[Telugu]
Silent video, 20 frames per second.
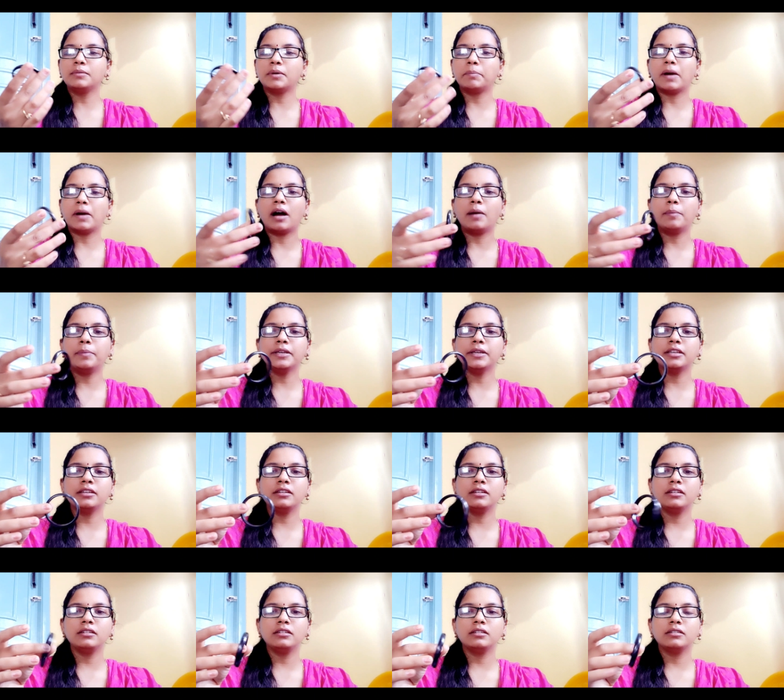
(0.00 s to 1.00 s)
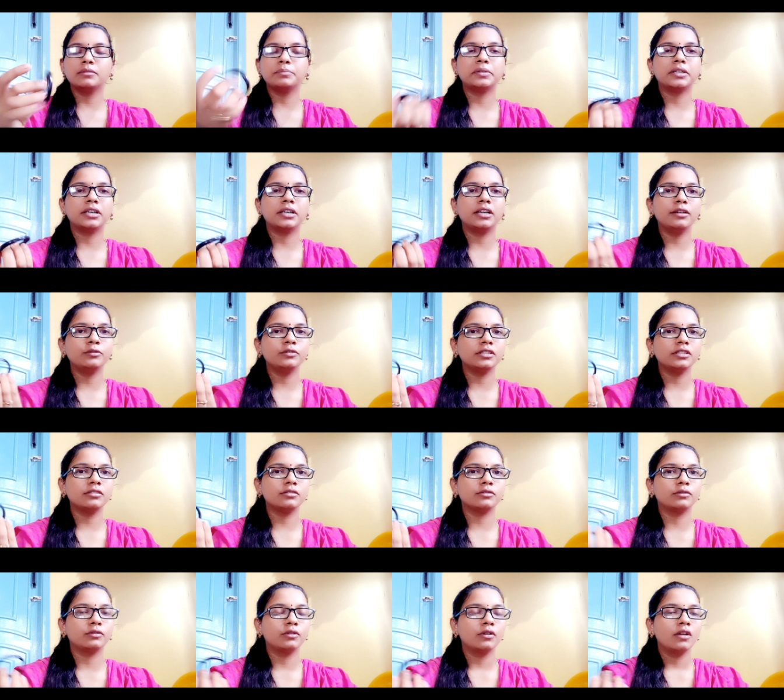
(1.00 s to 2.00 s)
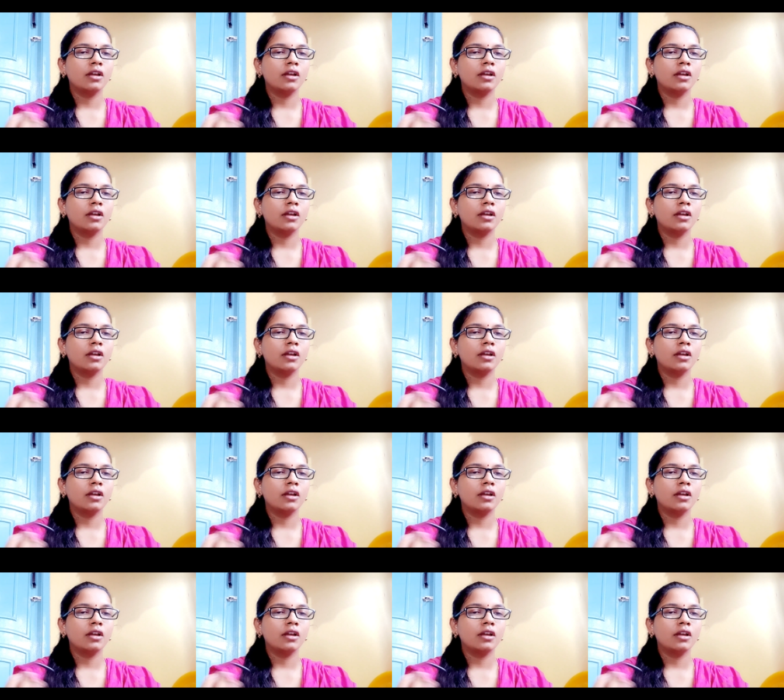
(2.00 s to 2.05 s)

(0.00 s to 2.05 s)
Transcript: మా పాపకి బర్త్డే ఉంది సో